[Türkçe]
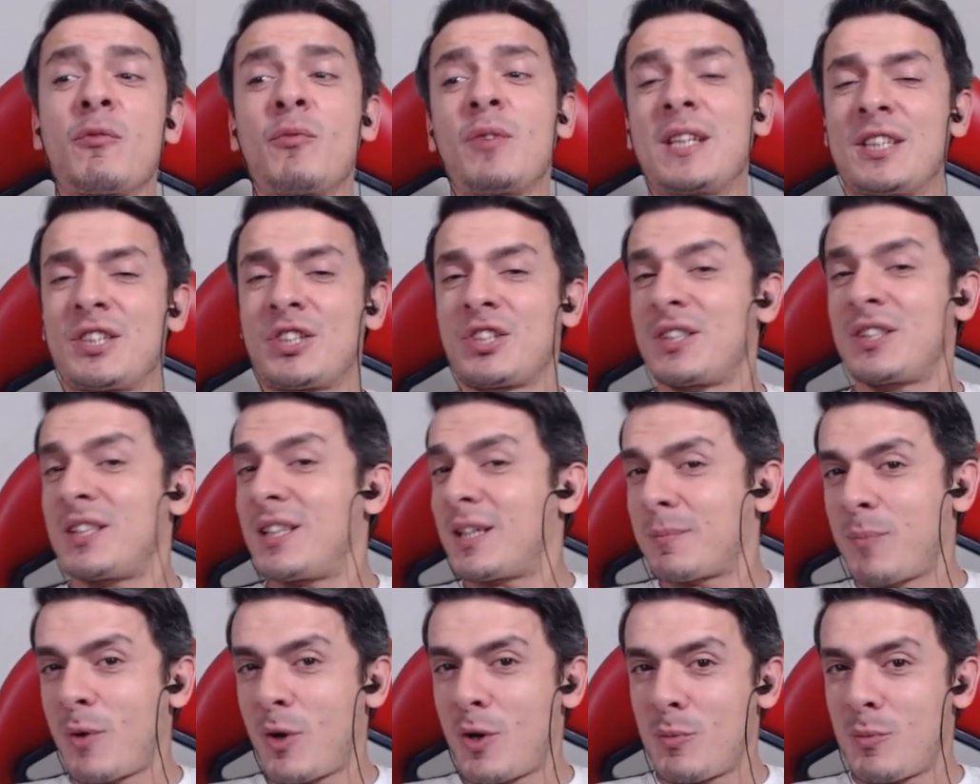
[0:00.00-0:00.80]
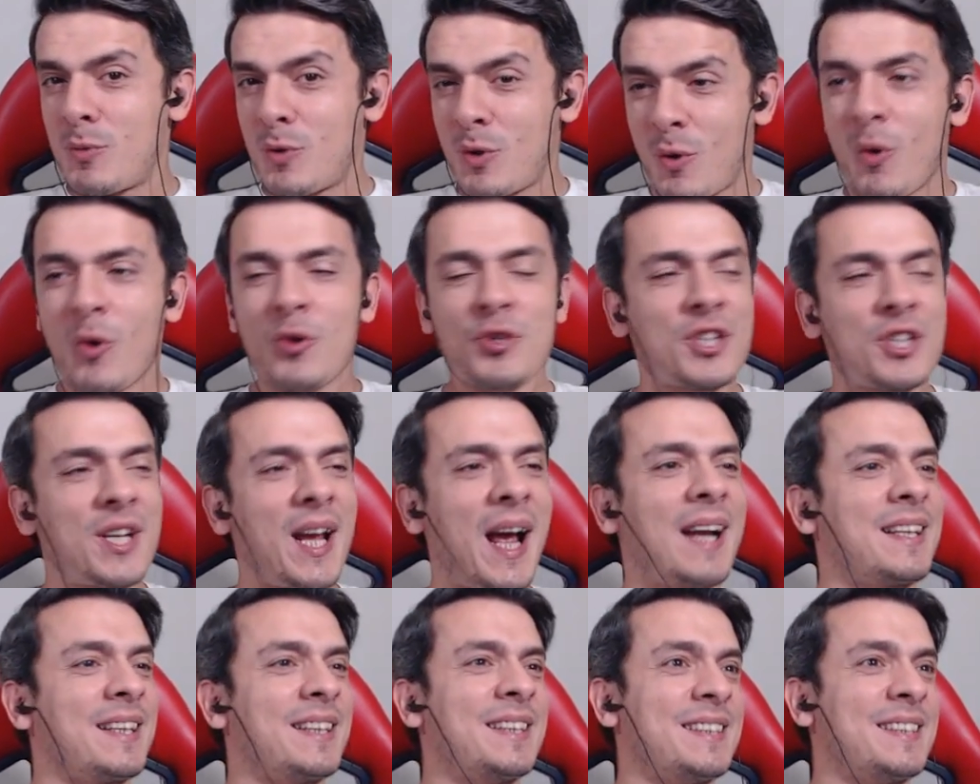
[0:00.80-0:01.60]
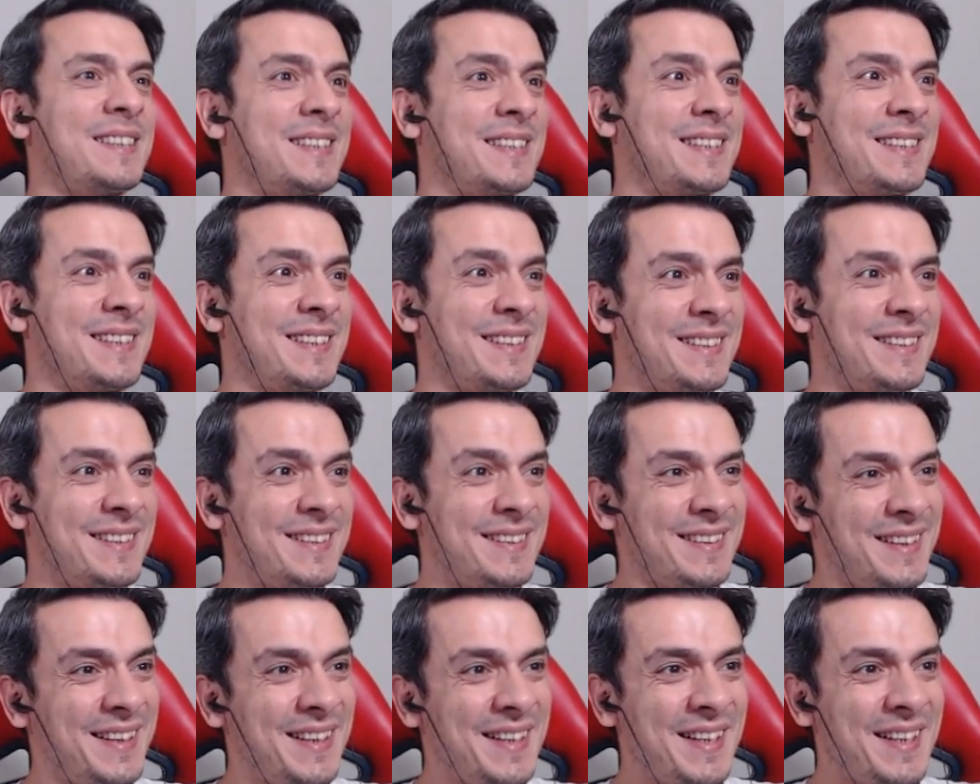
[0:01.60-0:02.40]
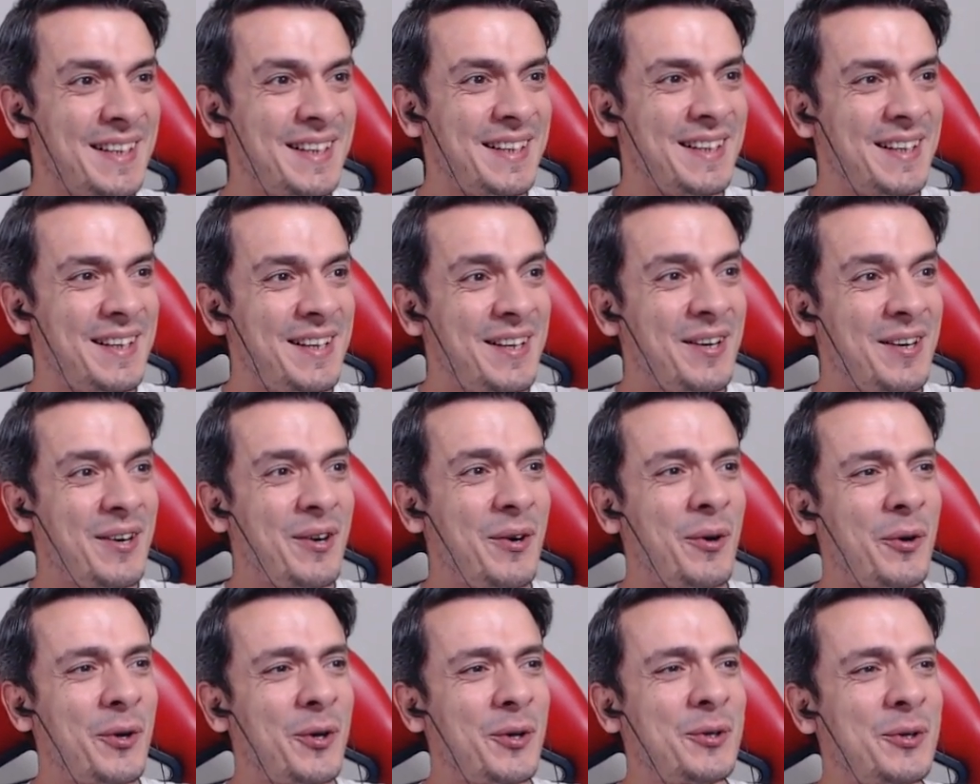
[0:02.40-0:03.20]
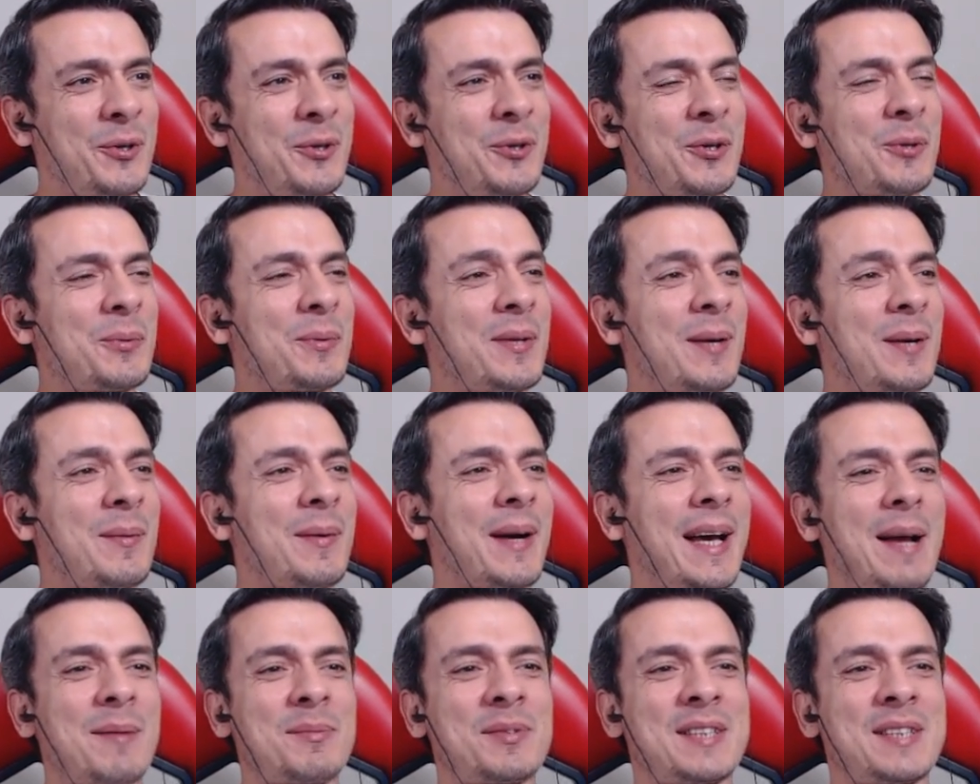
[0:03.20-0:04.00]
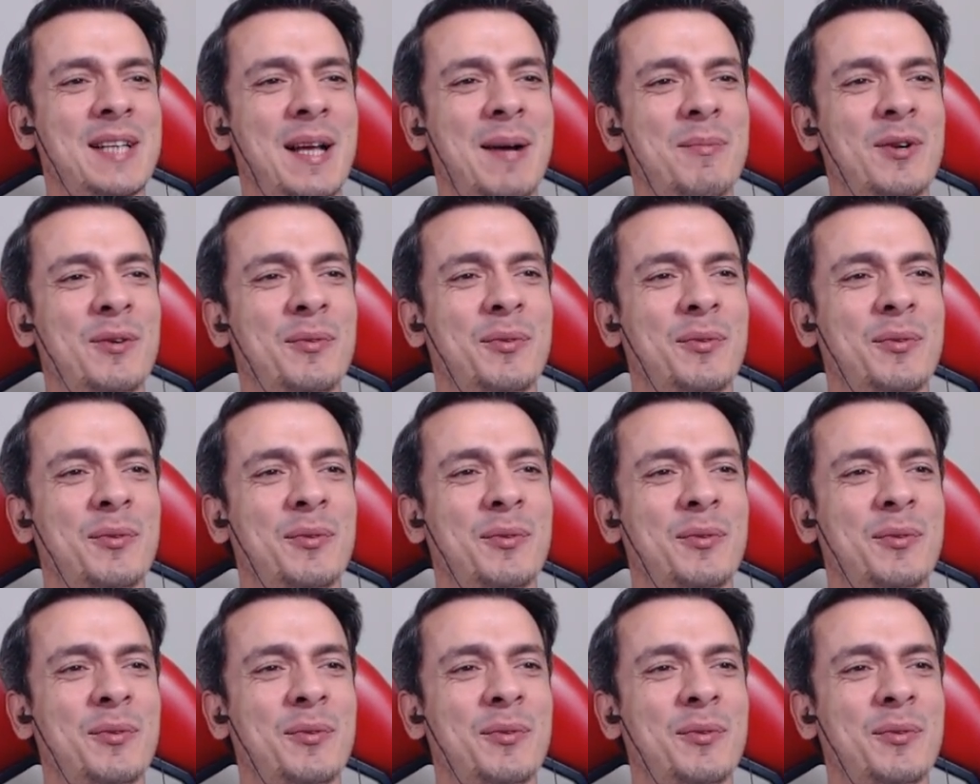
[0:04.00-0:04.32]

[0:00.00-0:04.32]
Village'in ilk bölümüne hoş geldiniz. Oyun grubuna bakar mısın abi böyle